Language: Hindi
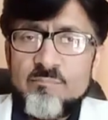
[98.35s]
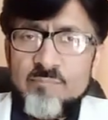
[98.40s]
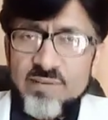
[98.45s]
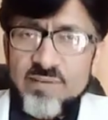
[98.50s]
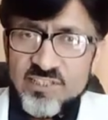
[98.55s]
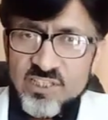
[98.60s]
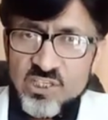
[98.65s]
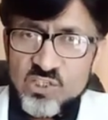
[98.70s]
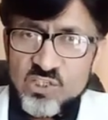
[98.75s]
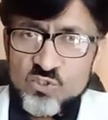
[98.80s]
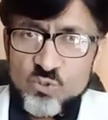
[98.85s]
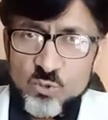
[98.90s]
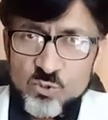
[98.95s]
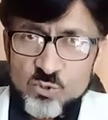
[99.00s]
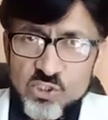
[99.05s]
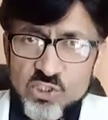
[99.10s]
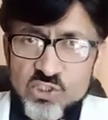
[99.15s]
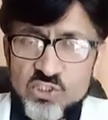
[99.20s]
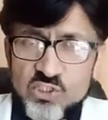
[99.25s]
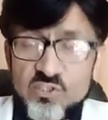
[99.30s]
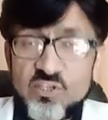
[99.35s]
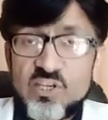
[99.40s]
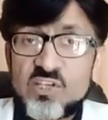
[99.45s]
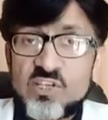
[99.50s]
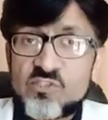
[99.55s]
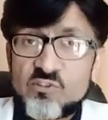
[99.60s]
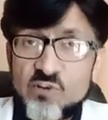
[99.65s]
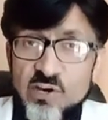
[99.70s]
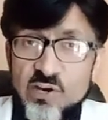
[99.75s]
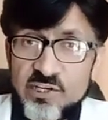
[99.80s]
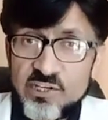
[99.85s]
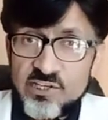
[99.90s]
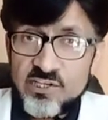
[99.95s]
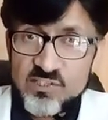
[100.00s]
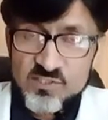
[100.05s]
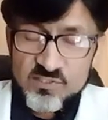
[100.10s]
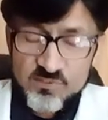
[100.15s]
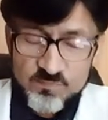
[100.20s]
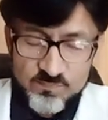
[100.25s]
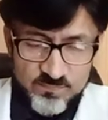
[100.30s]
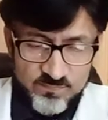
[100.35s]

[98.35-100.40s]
मैदे की सोजिश गेस्ट्राइटिस